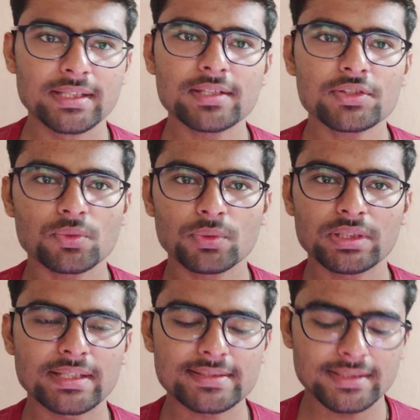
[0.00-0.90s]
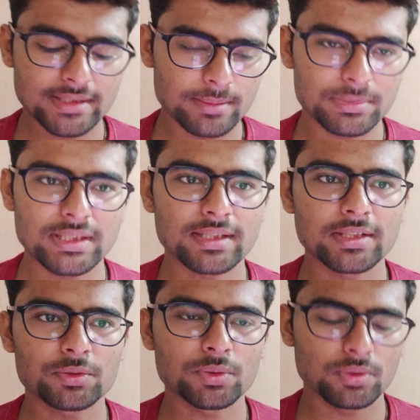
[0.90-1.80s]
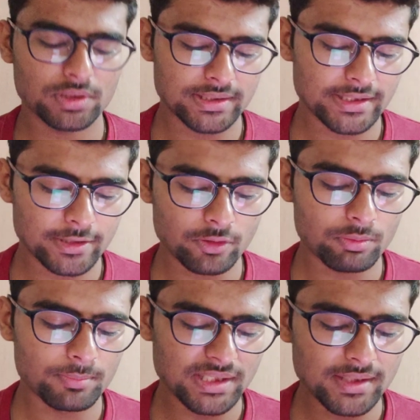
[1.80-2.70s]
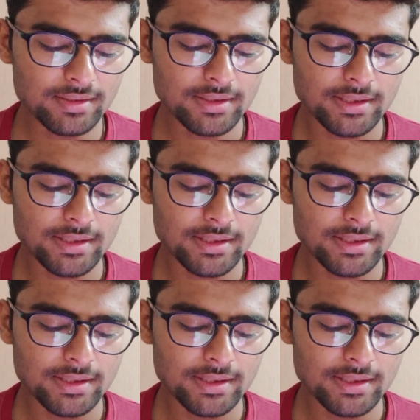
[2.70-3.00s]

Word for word: किए हैं सो इधर से ये अभी तक के लिए तो देखने को मिला है